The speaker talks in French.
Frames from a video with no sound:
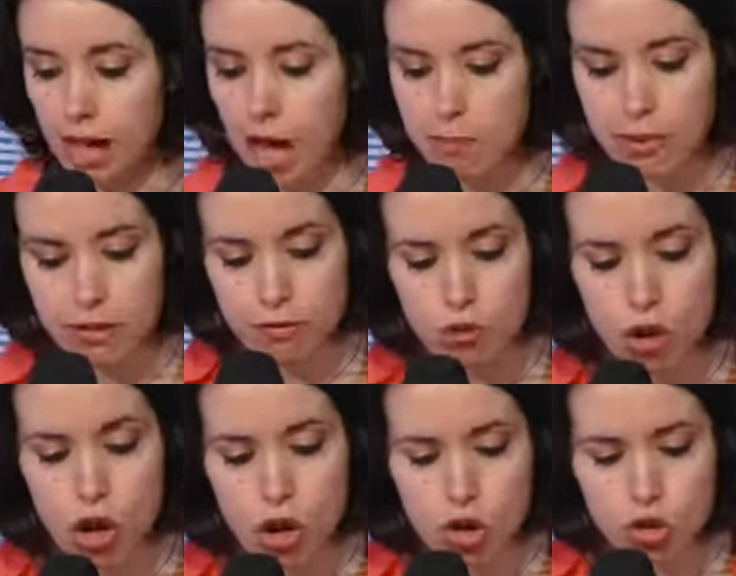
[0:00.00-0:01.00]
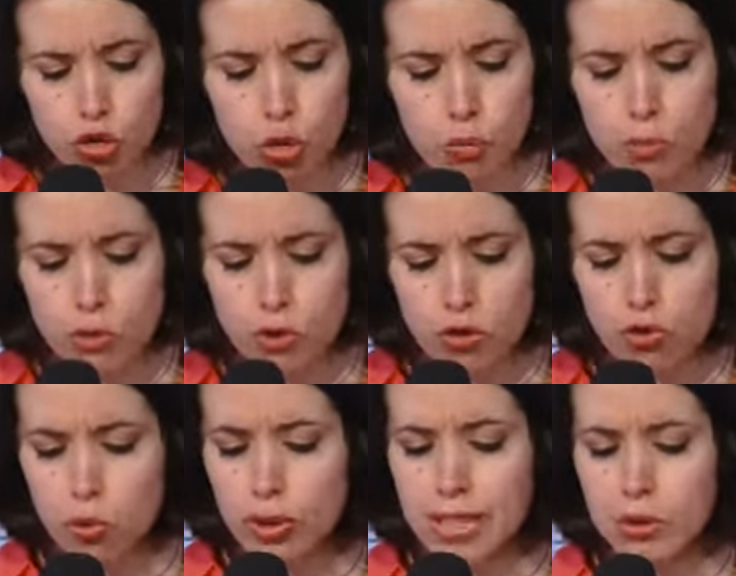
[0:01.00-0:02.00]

Rappelez-vous, depuis plusieurs jours,